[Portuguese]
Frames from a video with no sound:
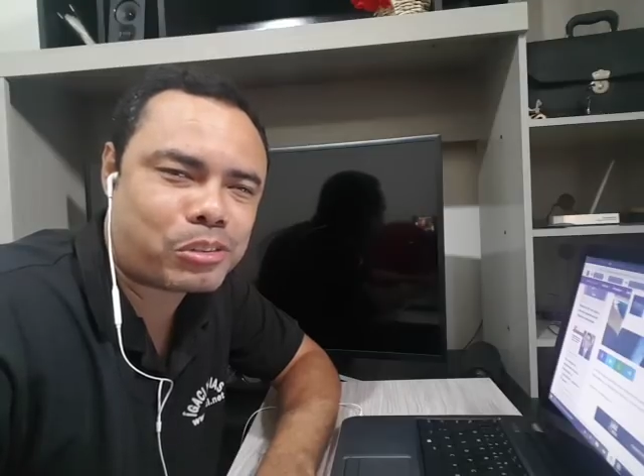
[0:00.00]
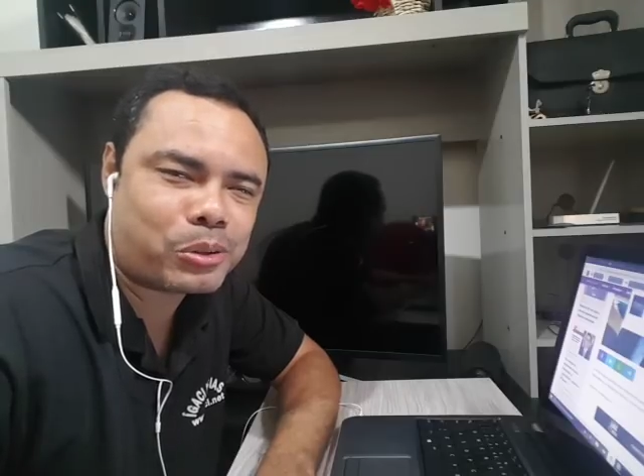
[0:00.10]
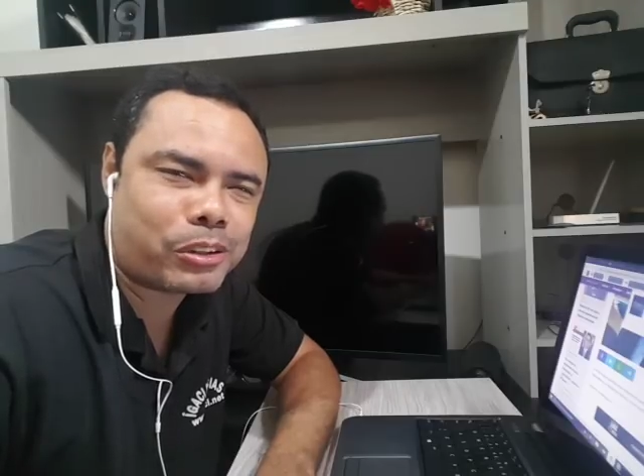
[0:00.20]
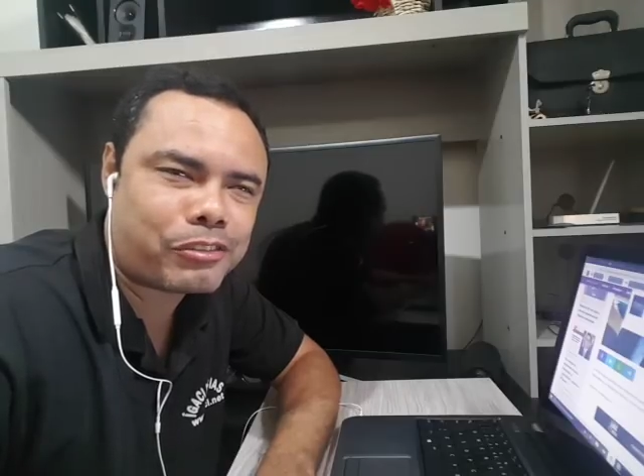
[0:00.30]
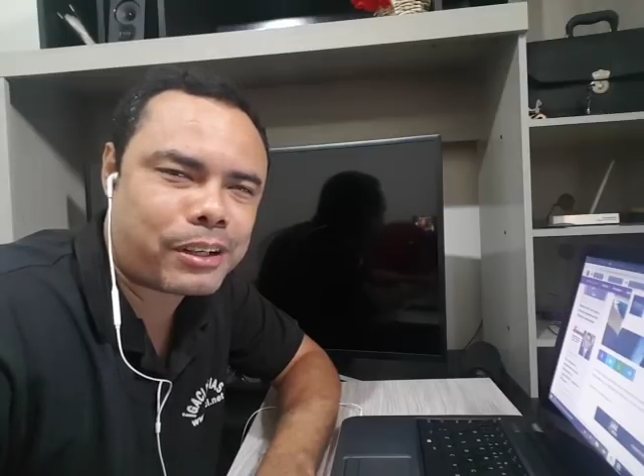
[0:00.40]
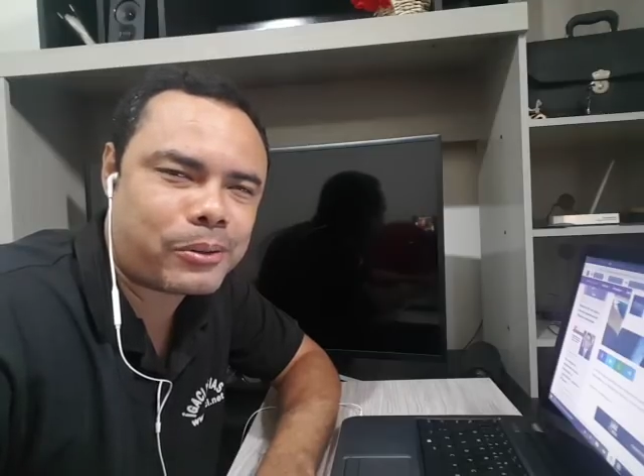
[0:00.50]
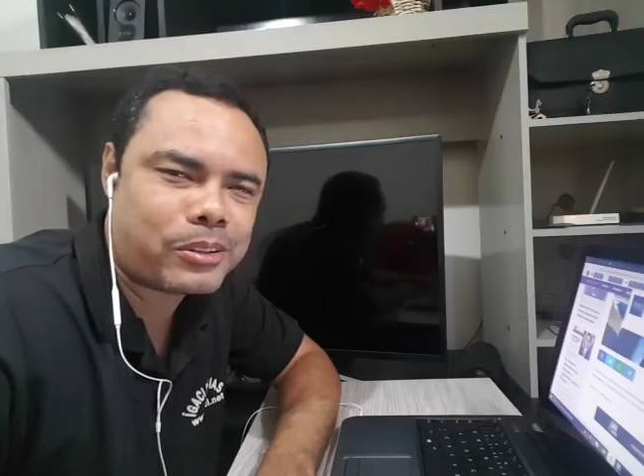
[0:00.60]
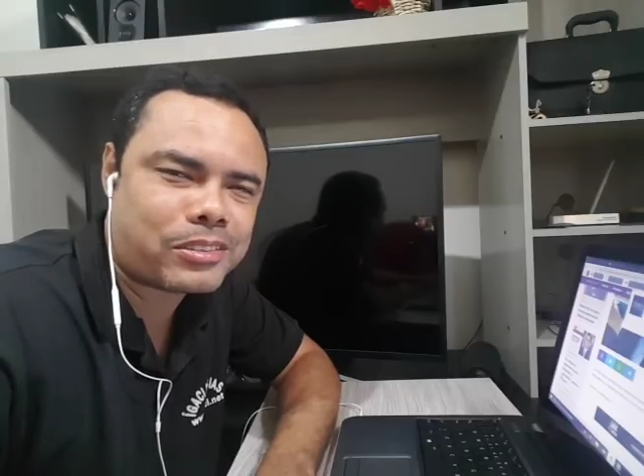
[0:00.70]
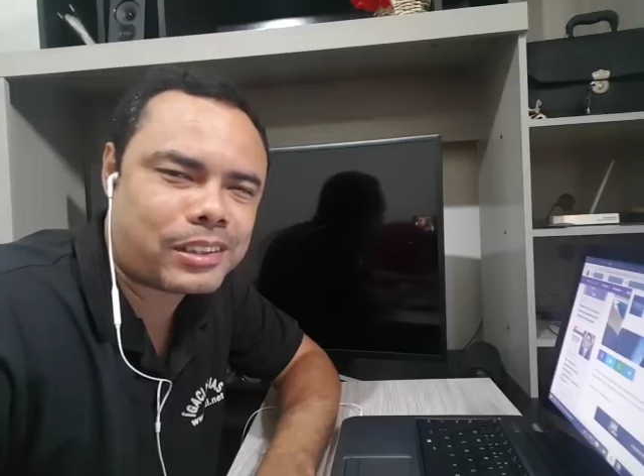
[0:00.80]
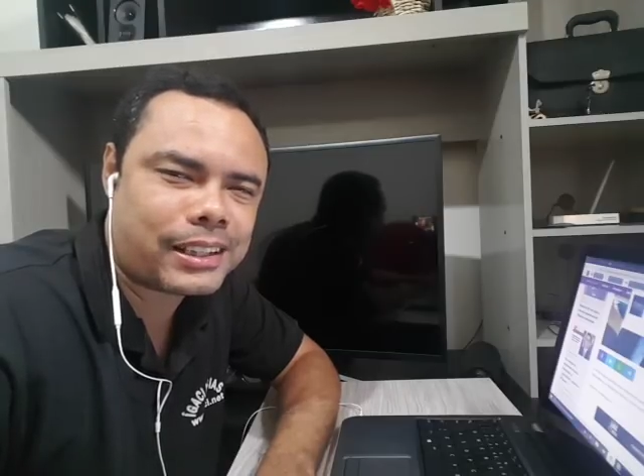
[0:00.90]
Sou Rigoli
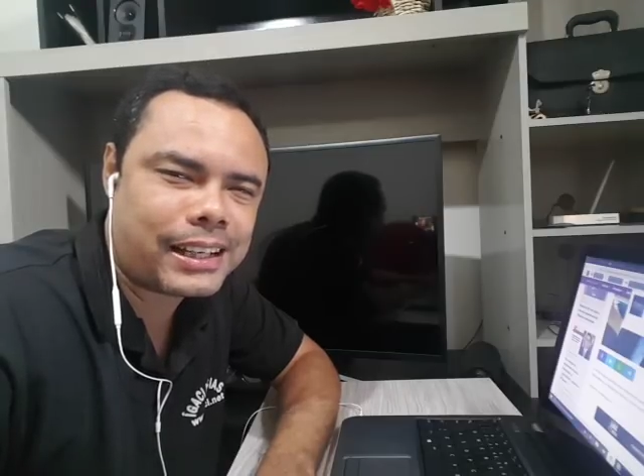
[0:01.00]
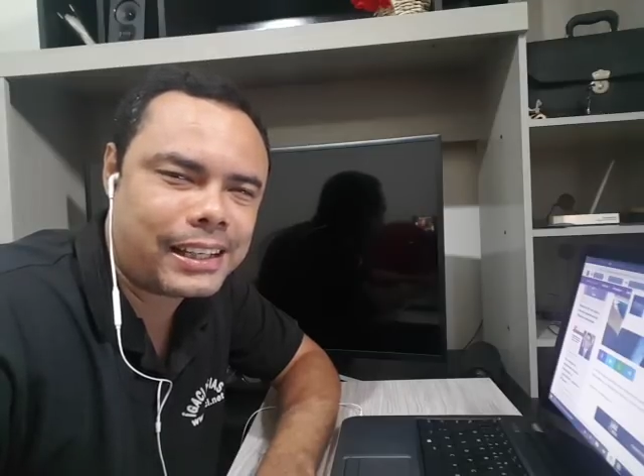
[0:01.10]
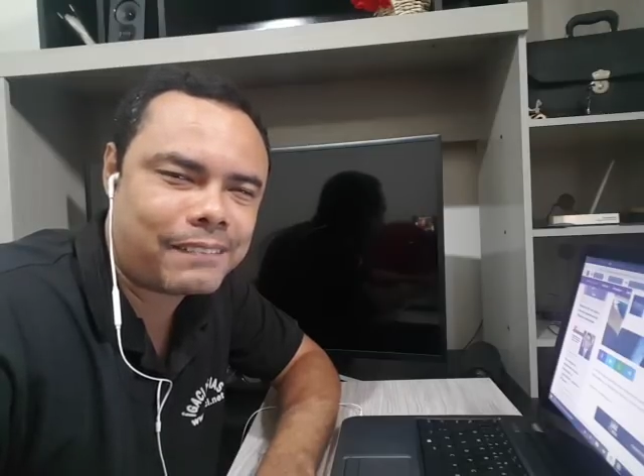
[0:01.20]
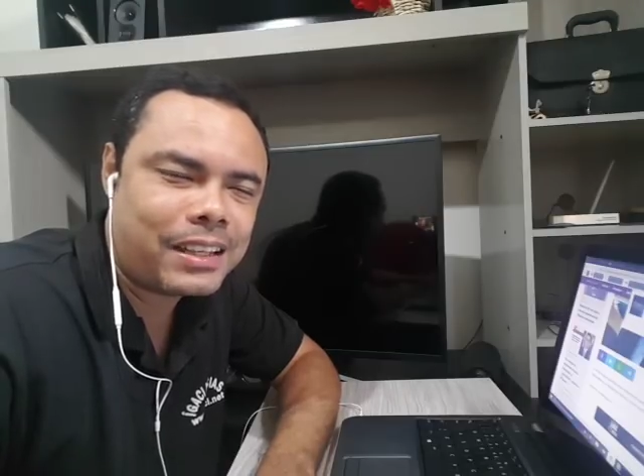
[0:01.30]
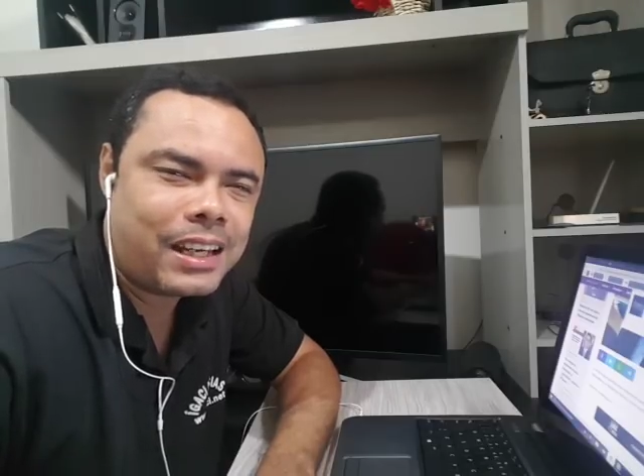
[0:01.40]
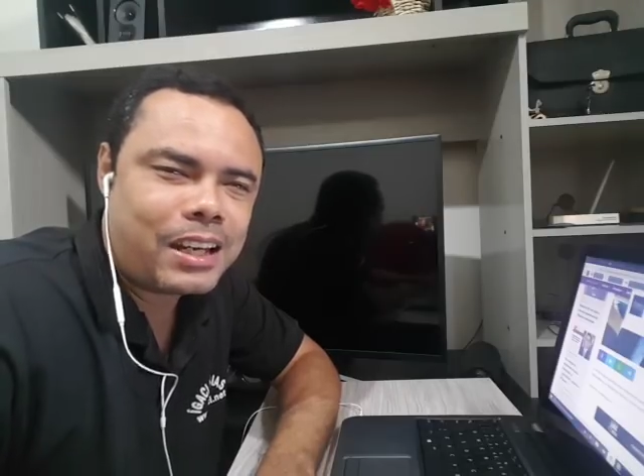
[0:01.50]
Fagundes, se liga aí.